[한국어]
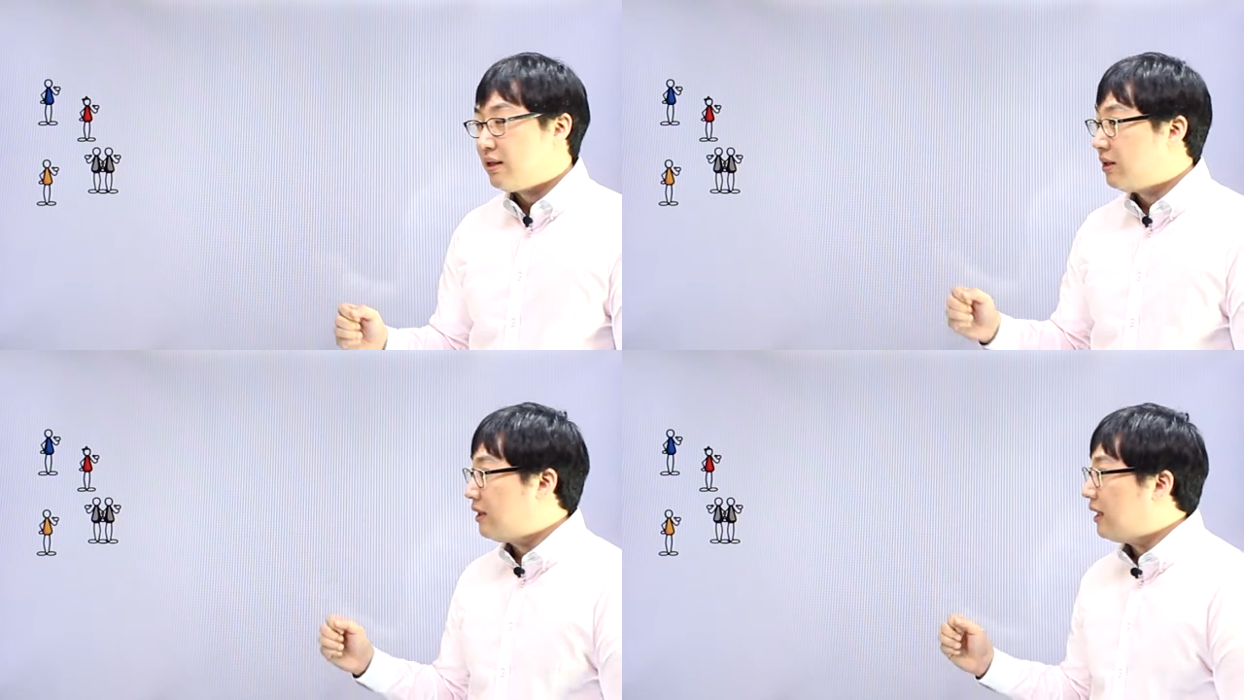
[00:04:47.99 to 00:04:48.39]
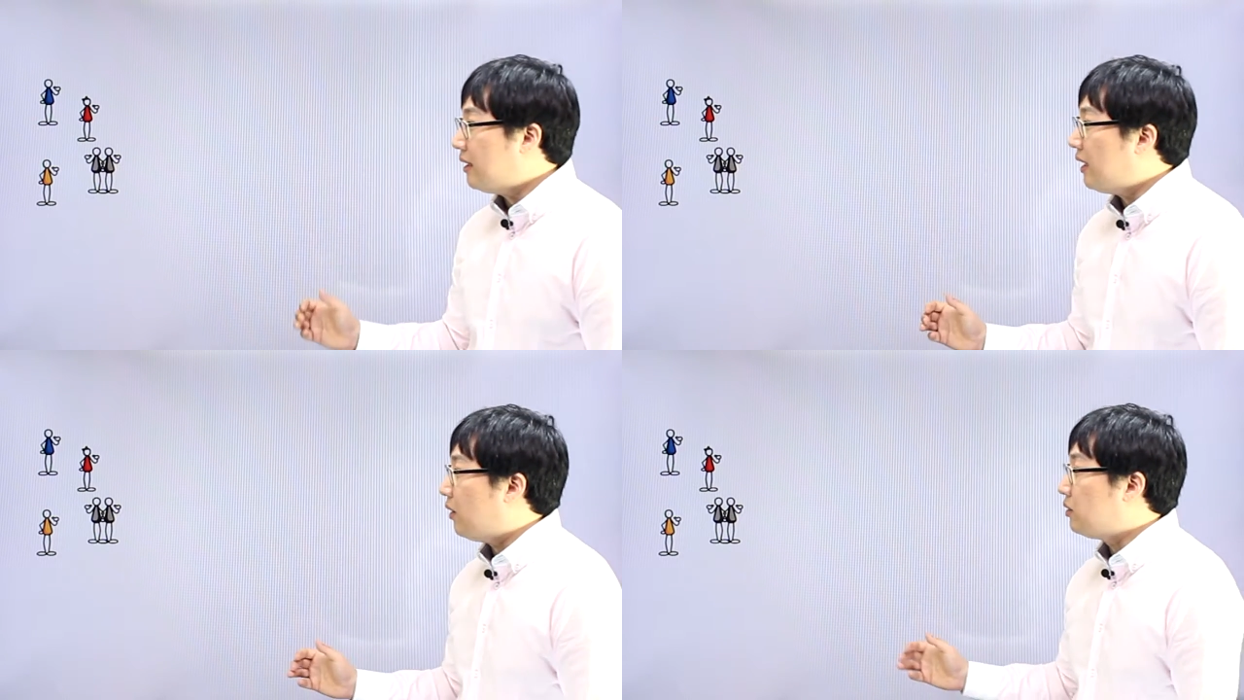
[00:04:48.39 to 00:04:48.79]
그렇긴
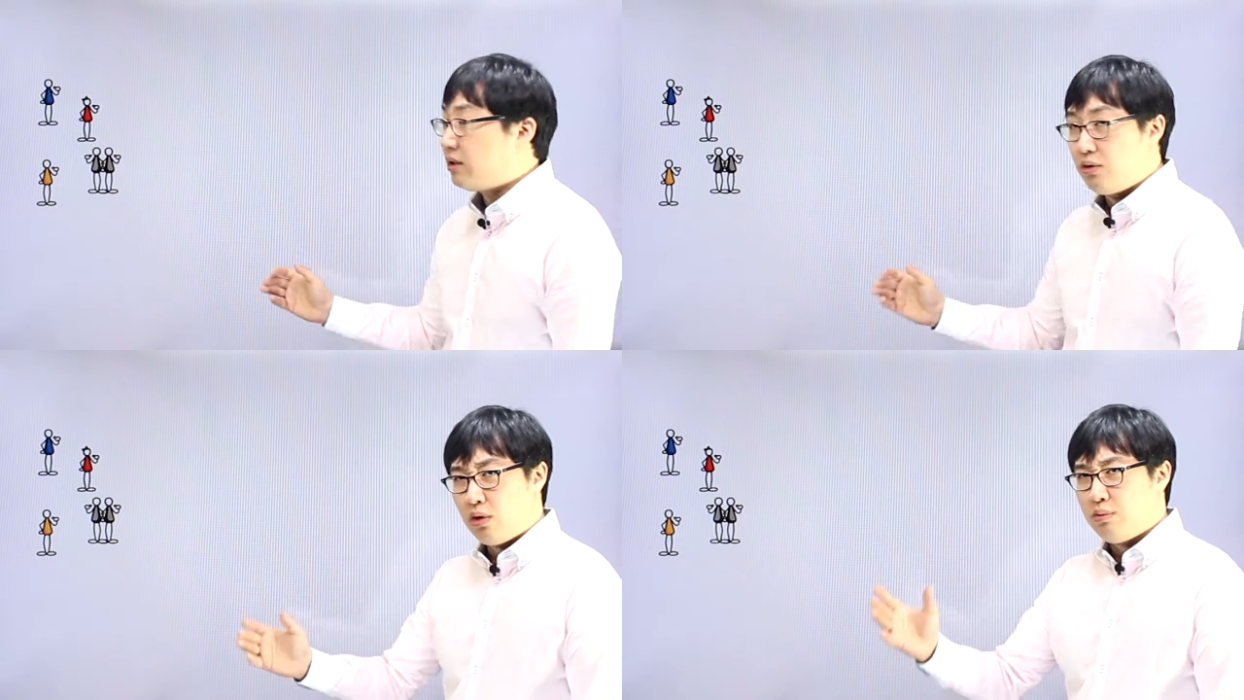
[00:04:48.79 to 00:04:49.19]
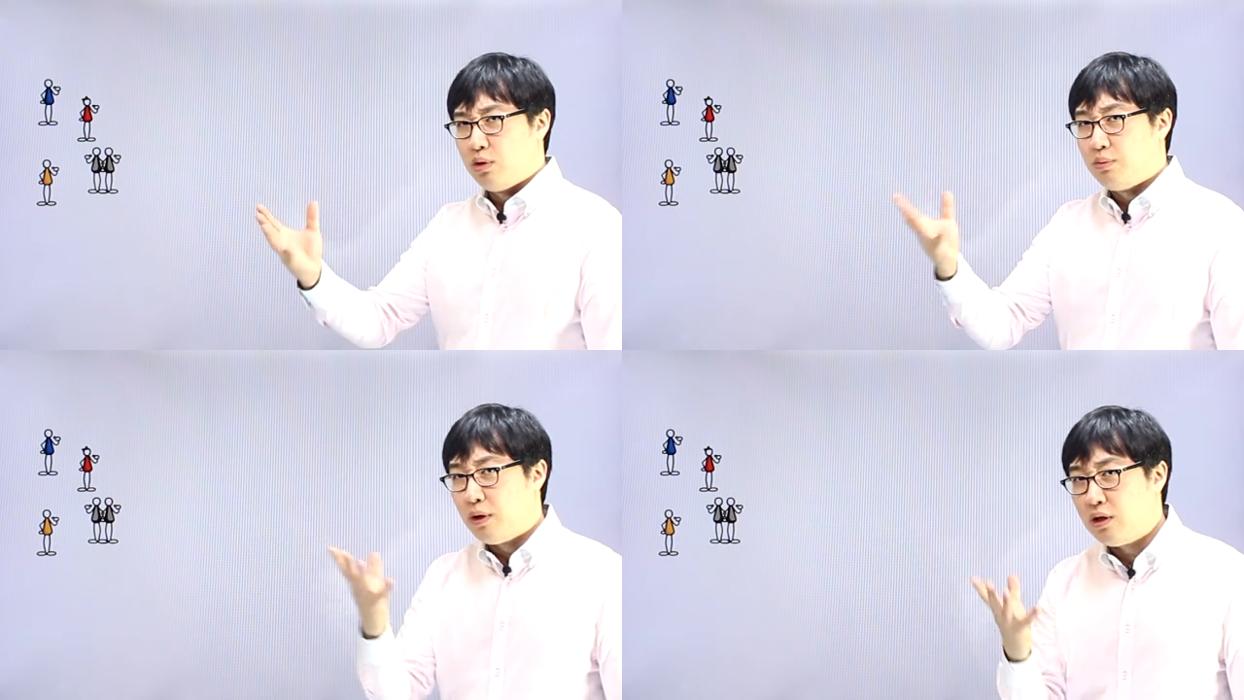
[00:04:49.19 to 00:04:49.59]
한데, 어쨌든
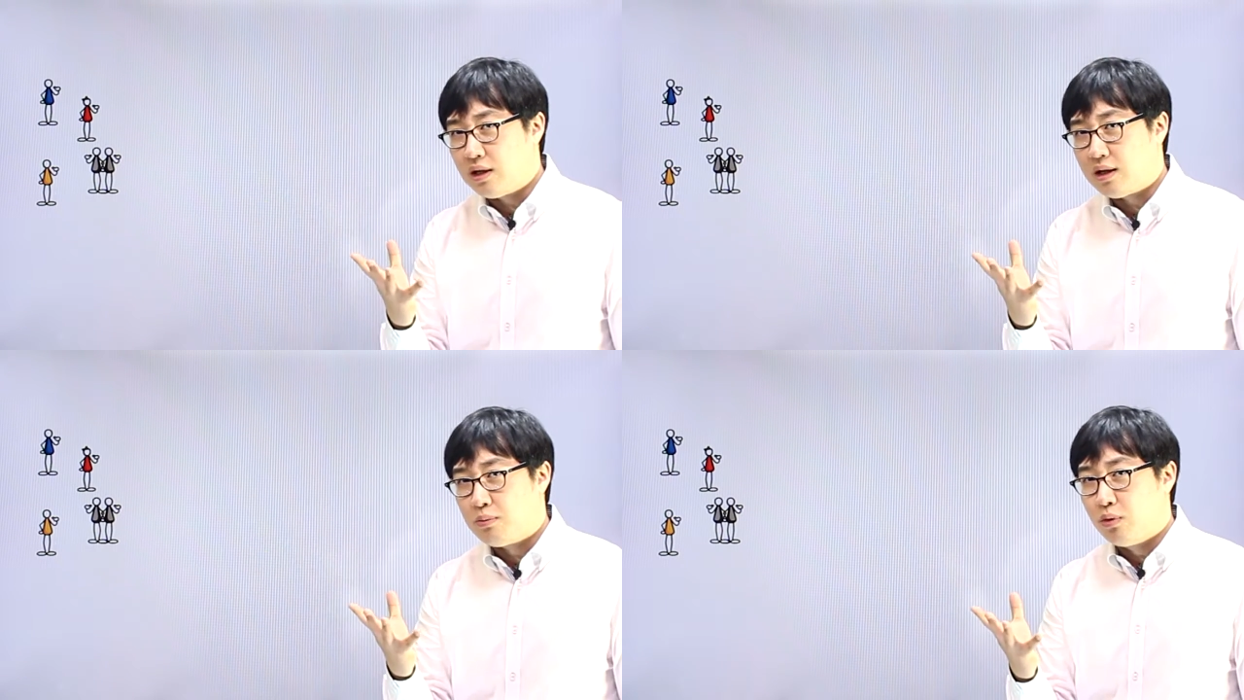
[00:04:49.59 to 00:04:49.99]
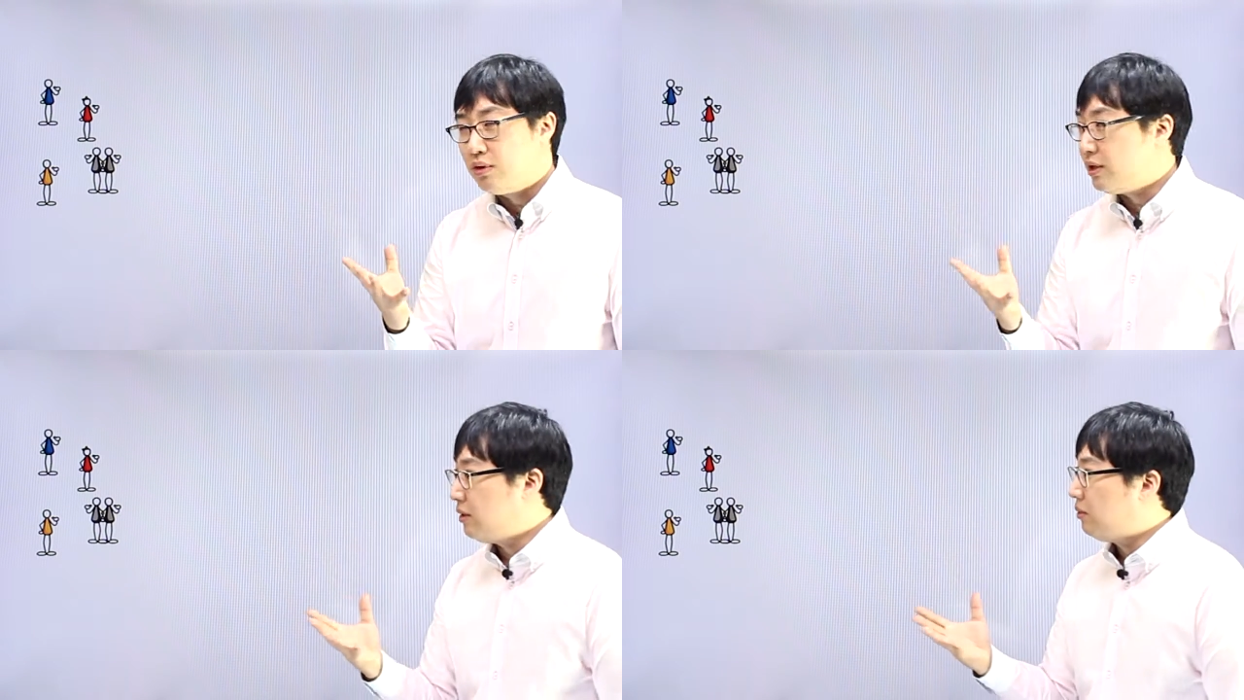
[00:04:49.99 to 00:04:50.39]
여러분이 편하게 딱
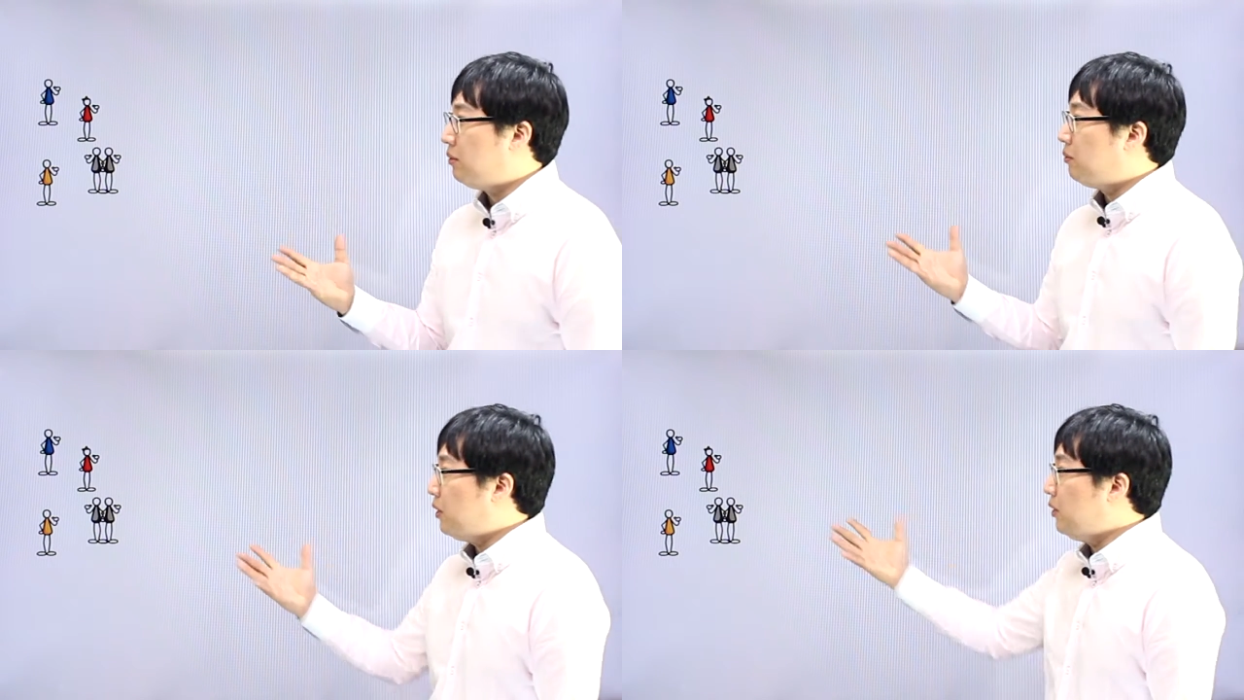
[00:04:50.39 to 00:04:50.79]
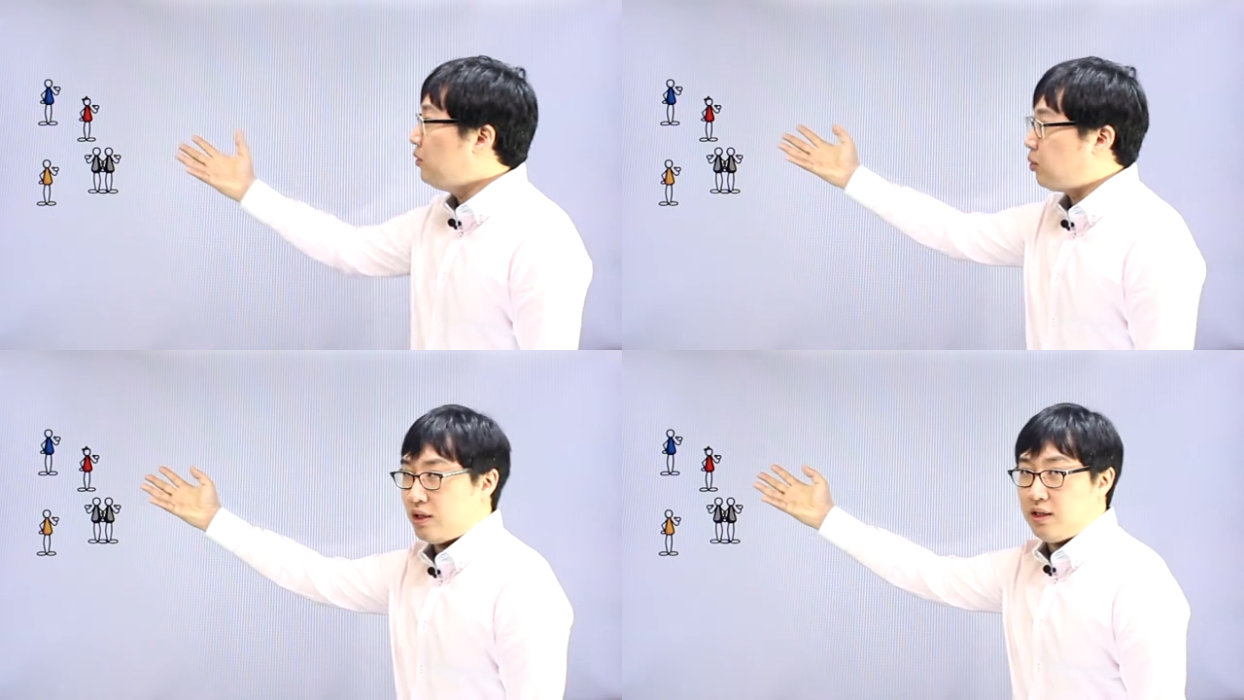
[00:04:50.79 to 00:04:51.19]

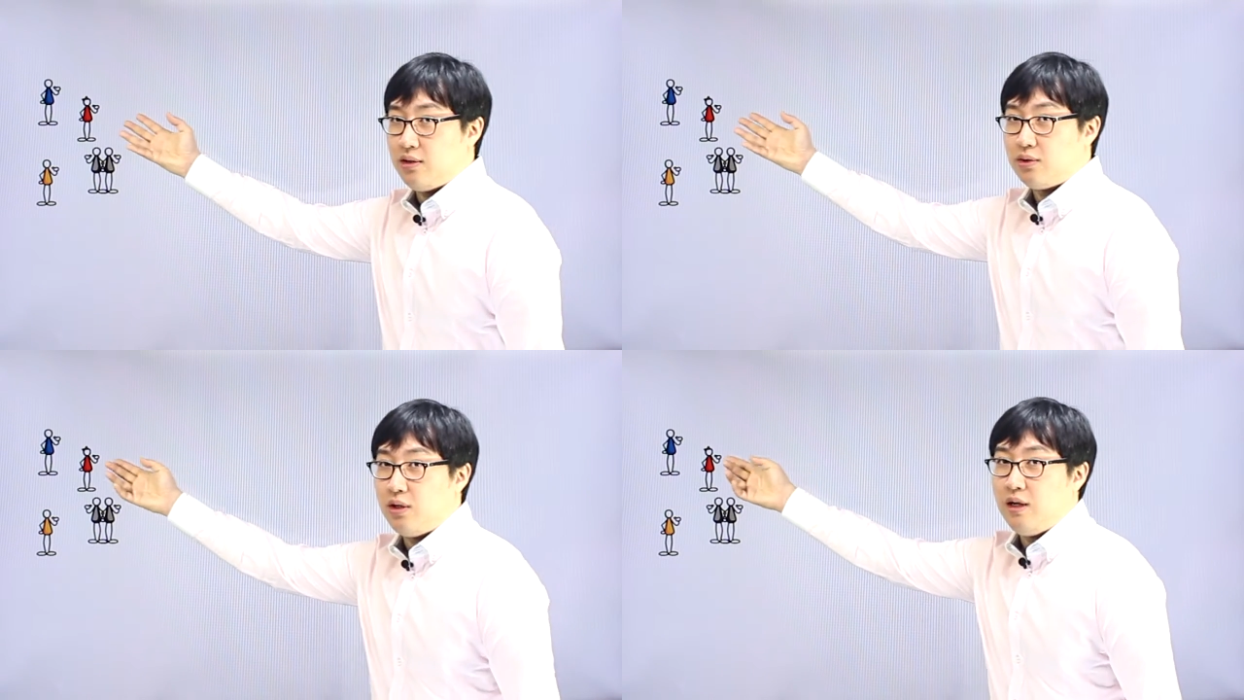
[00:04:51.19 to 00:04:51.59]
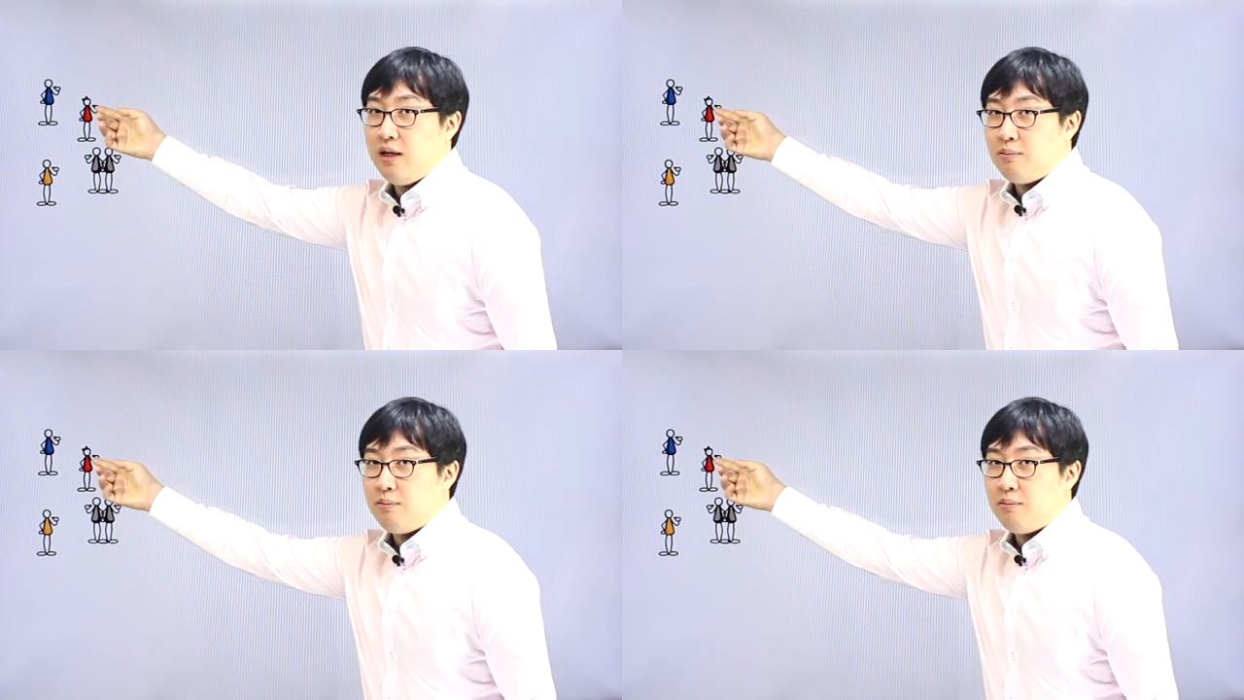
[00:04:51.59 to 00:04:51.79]
보시기는 좋잖아요. 그죠?